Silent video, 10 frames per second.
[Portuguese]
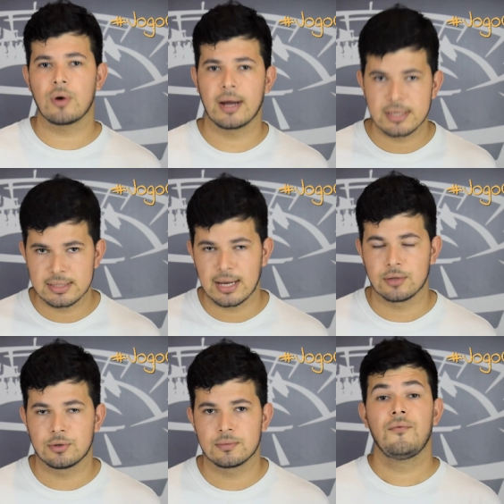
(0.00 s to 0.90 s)

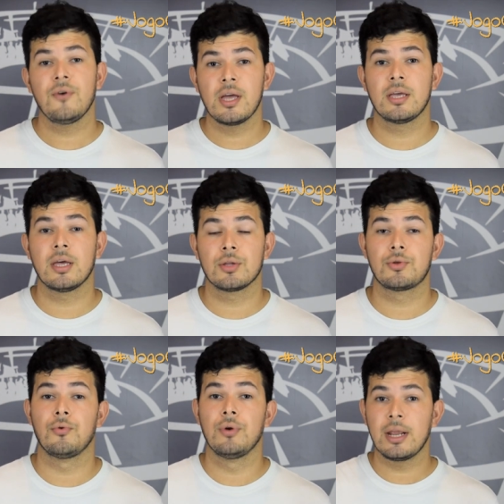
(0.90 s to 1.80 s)
organizados. Foi aí que
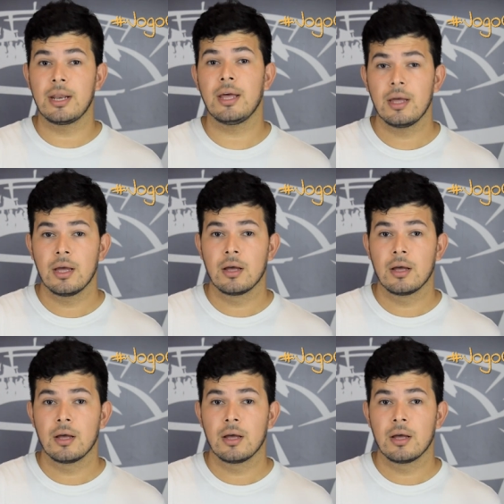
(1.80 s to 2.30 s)
entrou o Nenê